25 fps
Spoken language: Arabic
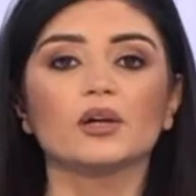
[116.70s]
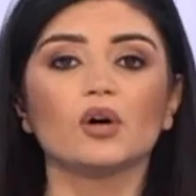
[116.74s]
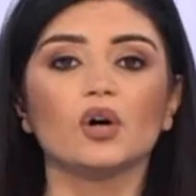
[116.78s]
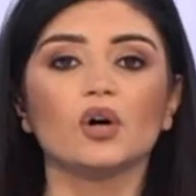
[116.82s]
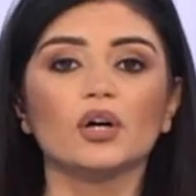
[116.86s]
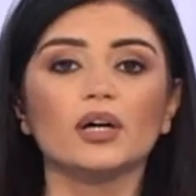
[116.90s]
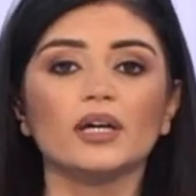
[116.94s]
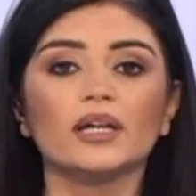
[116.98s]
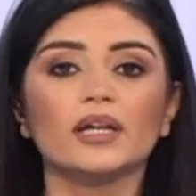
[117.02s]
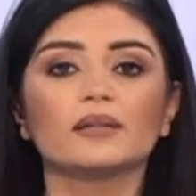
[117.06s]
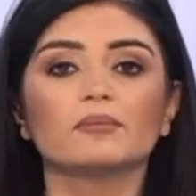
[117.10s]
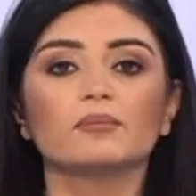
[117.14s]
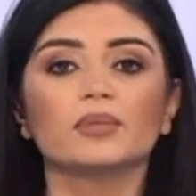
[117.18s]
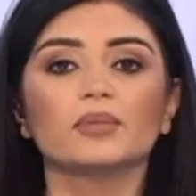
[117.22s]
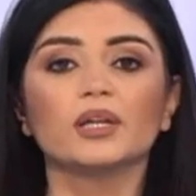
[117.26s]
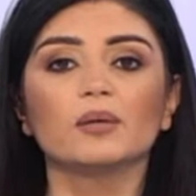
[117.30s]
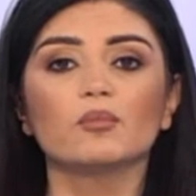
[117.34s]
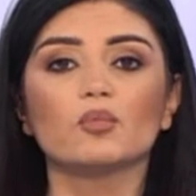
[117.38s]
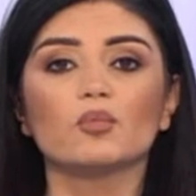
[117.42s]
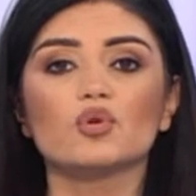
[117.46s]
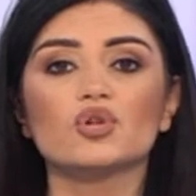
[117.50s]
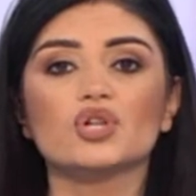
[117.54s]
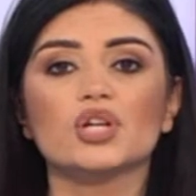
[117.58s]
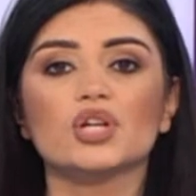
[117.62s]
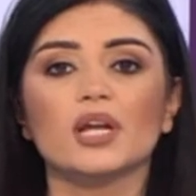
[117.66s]
اللي عقد
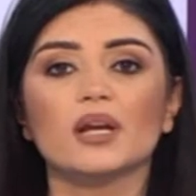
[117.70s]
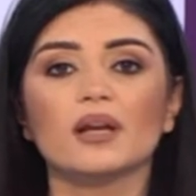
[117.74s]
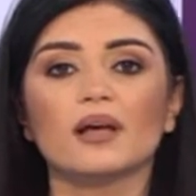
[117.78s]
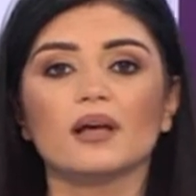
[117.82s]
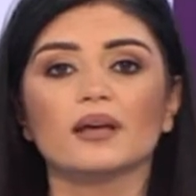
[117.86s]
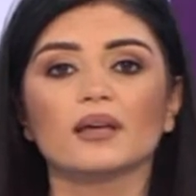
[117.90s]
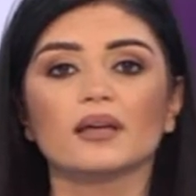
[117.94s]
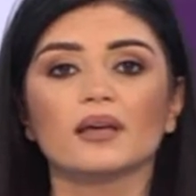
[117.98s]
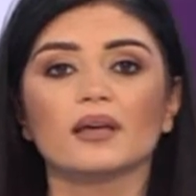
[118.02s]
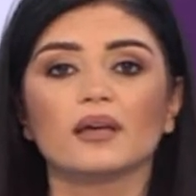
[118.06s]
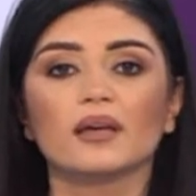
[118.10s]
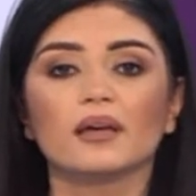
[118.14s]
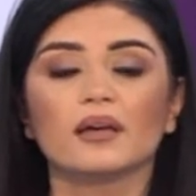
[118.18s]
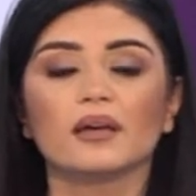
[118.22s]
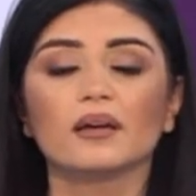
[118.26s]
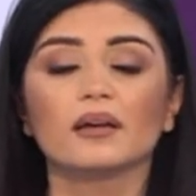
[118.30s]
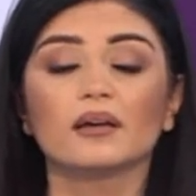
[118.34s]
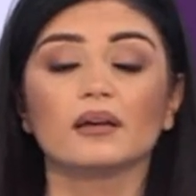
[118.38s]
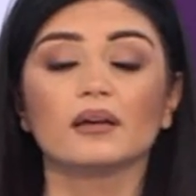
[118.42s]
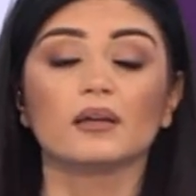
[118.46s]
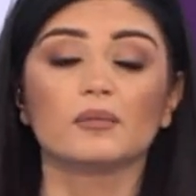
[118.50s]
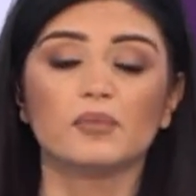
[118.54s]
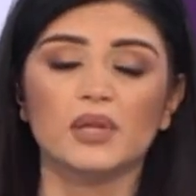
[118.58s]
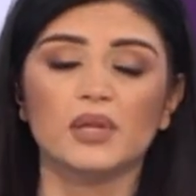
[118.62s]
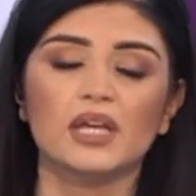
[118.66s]
بمشاركة
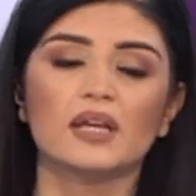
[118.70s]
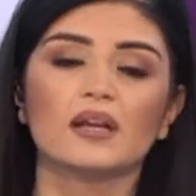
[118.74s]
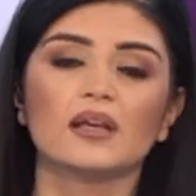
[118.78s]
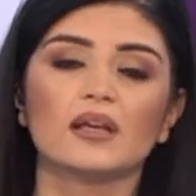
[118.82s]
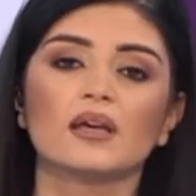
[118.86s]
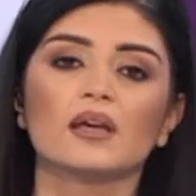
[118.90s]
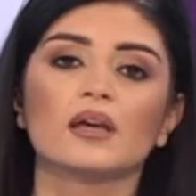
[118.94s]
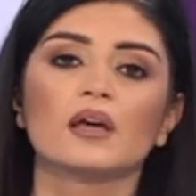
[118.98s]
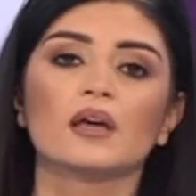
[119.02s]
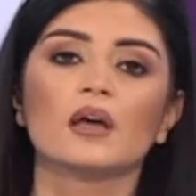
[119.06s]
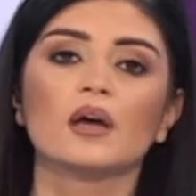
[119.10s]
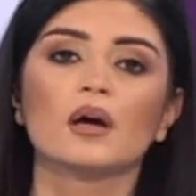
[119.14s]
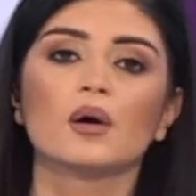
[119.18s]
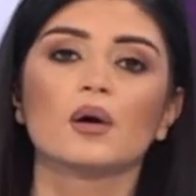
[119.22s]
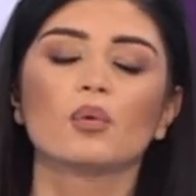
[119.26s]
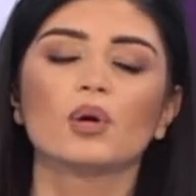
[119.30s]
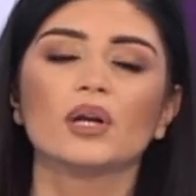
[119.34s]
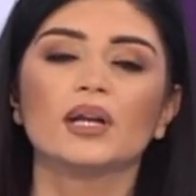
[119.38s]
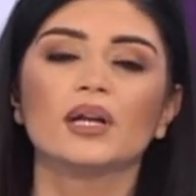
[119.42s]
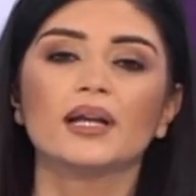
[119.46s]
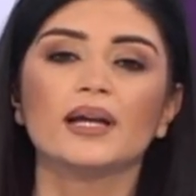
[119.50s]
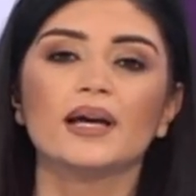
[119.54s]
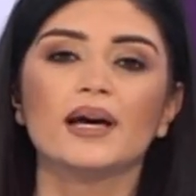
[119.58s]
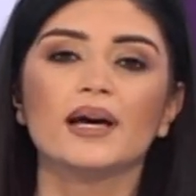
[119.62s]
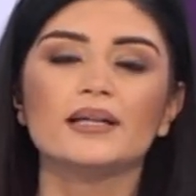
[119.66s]
آه، كبيرة
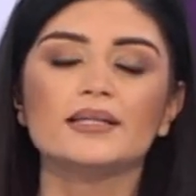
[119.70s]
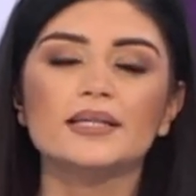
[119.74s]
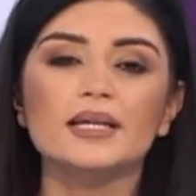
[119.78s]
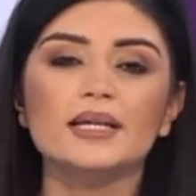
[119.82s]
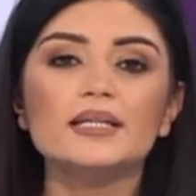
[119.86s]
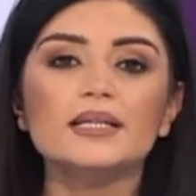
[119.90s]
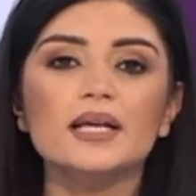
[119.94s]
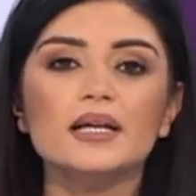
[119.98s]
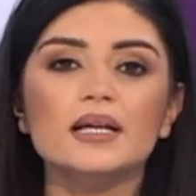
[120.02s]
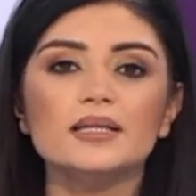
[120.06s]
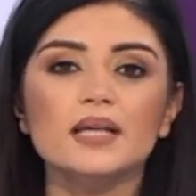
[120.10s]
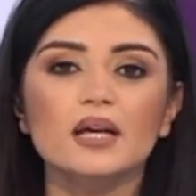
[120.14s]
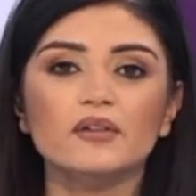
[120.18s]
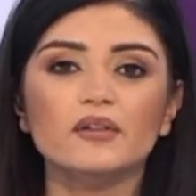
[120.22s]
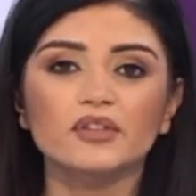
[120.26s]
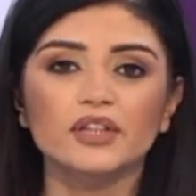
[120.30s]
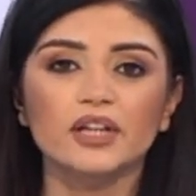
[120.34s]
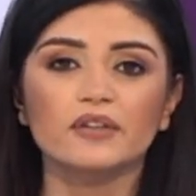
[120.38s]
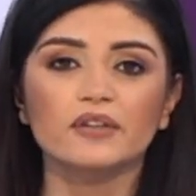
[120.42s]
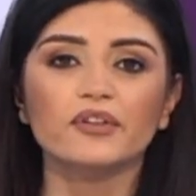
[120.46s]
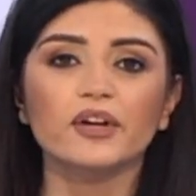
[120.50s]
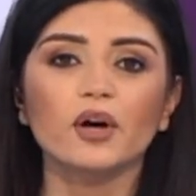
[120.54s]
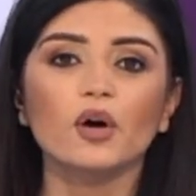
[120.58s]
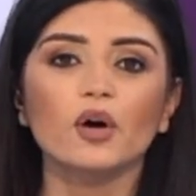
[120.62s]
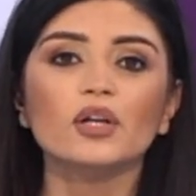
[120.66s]
واللي أساسا صار في
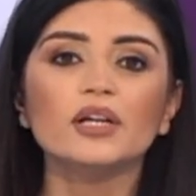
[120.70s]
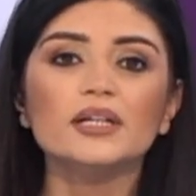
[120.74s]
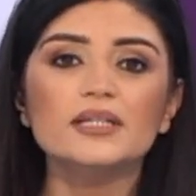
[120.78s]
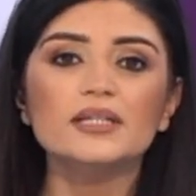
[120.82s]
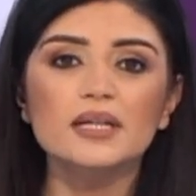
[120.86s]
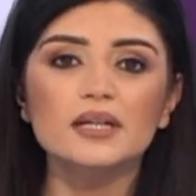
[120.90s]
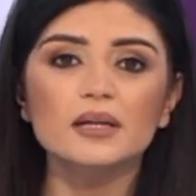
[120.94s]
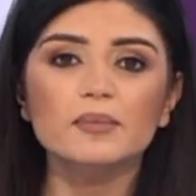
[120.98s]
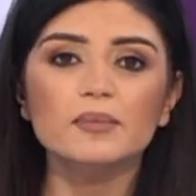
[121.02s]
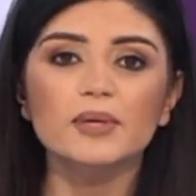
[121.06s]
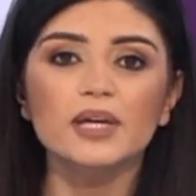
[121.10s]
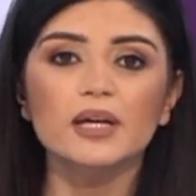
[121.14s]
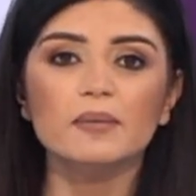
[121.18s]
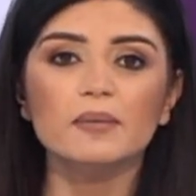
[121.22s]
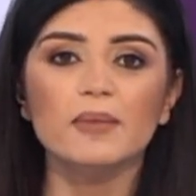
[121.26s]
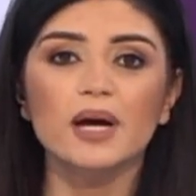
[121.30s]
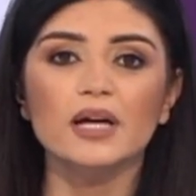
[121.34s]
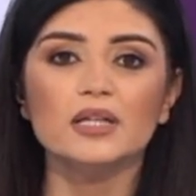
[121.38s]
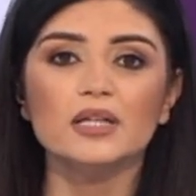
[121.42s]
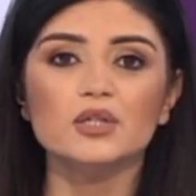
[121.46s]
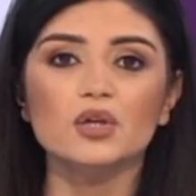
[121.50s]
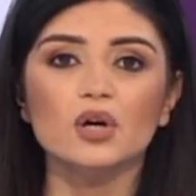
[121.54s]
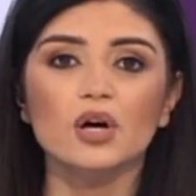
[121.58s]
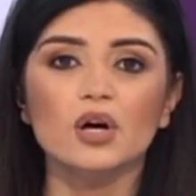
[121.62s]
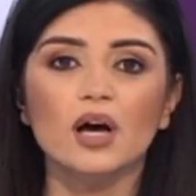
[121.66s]
تفاعل كتير كبير
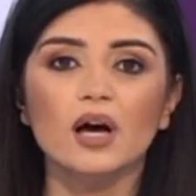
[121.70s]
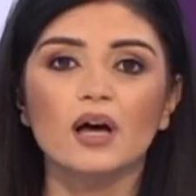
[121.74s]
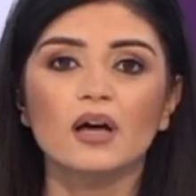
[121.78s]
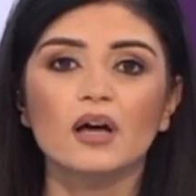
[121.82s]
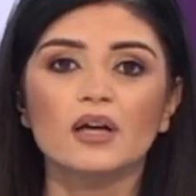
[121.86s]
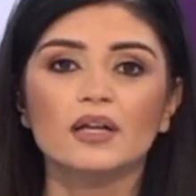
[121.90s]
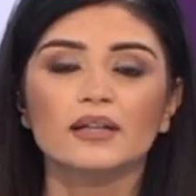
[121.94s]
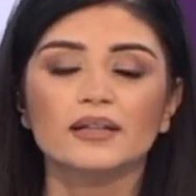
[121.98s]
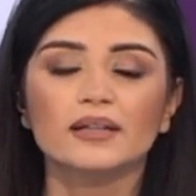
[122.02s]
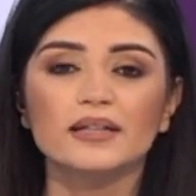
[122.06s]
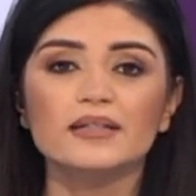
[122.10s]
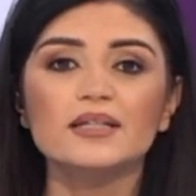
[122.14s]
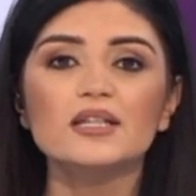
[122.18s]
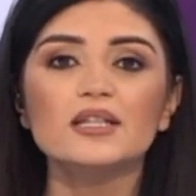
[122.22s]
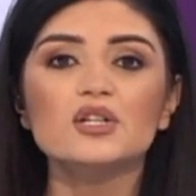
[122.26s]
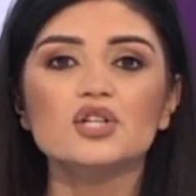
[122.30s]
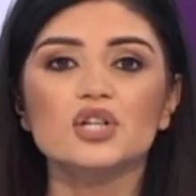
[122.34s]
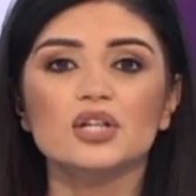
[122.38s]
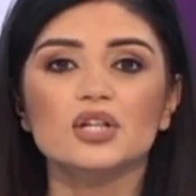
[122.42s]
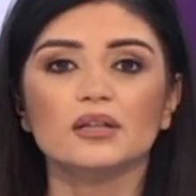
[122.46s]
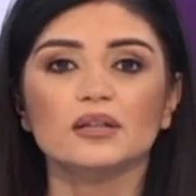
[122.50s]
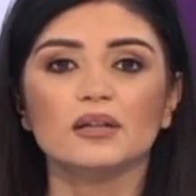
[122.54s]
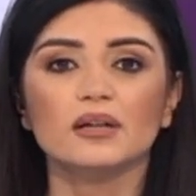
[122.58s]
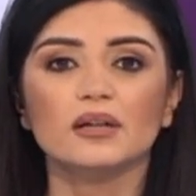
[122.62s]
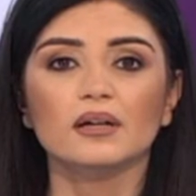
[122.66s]
مع سهى
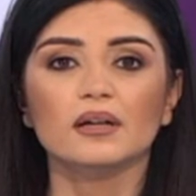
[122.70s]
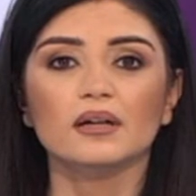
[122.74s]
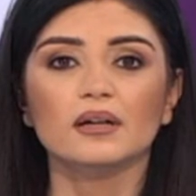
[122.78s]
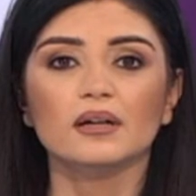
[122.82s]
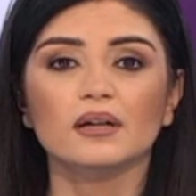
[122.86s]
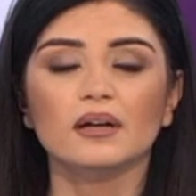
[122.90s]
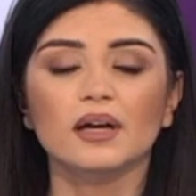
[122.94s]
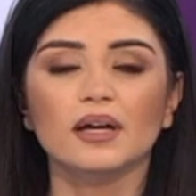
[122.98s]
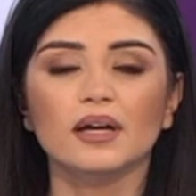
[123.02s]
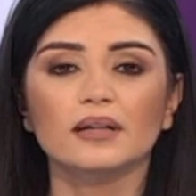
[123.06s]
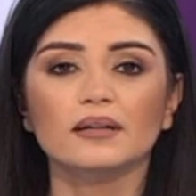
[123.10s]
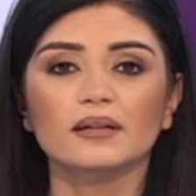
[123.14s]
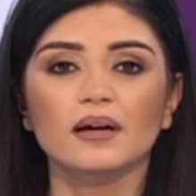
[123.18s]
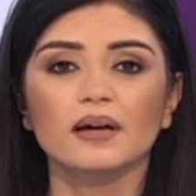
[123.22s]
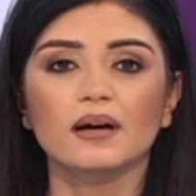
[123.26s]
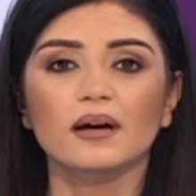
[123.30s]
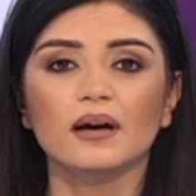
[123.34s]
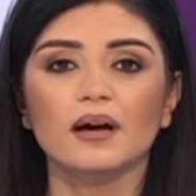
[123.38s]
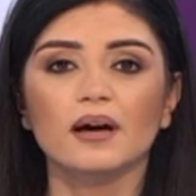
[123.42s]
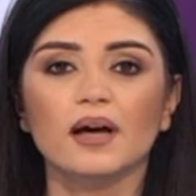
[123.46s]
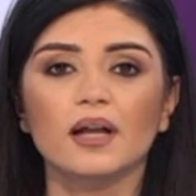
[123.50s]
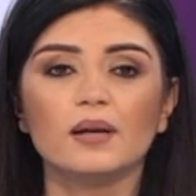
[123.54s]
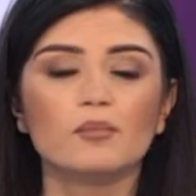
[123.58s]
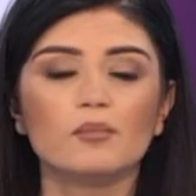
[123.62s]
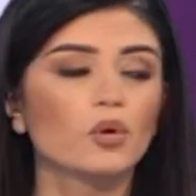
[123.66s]
نتيجة آه،
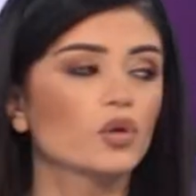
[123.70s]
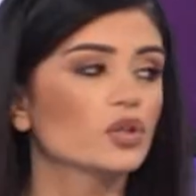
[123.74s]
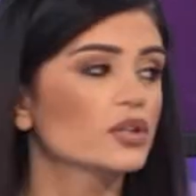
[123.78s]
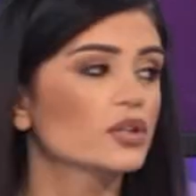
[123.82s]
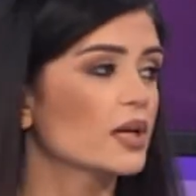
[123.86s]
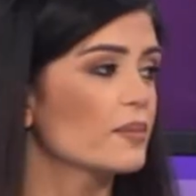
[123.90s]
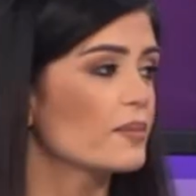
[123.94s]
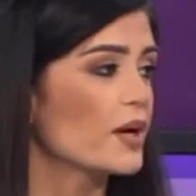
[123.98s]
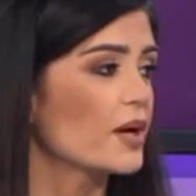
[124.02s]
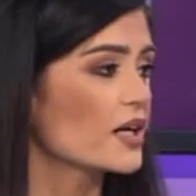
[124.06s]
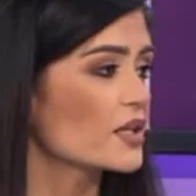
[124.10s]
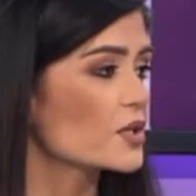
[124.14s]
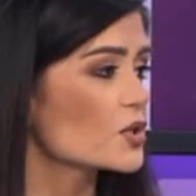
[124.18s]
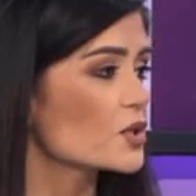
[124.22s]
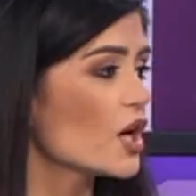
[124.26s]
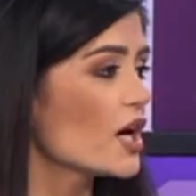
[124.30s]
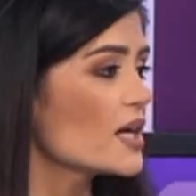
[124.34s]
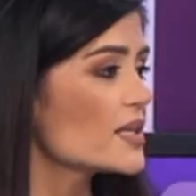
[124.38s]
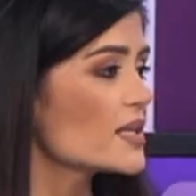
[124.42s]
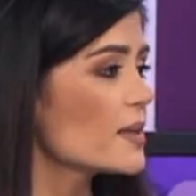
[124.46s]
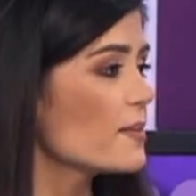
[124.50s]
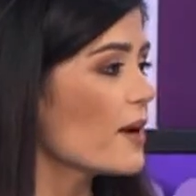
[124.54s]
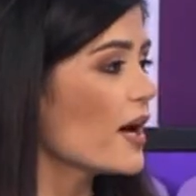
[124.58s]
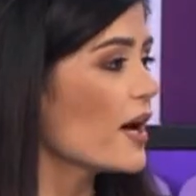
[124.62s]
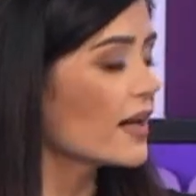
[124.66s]
هيدا المؤتمر
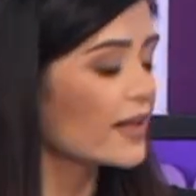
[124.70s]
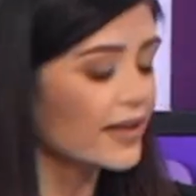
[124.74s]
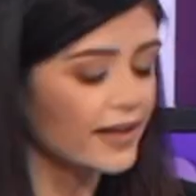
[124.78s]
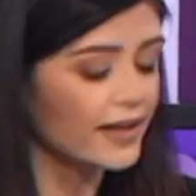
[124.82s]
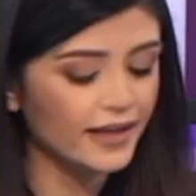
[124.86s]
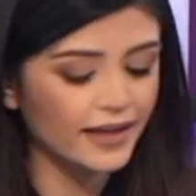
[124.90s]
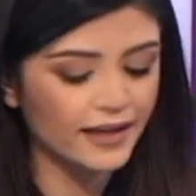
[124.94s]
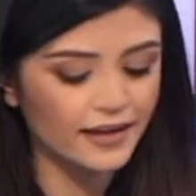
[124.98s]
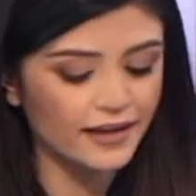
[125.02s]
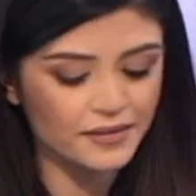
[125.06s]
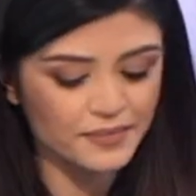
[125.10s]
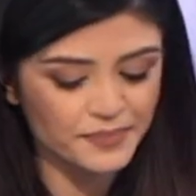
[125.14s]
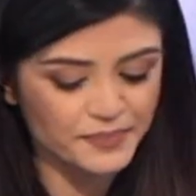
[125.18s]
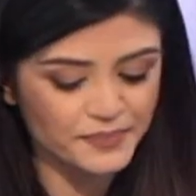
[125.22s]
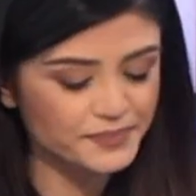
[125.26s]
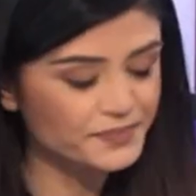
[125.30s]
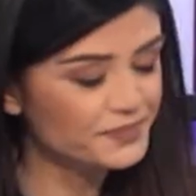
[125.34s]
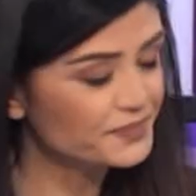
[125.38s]
سهى صباح الخير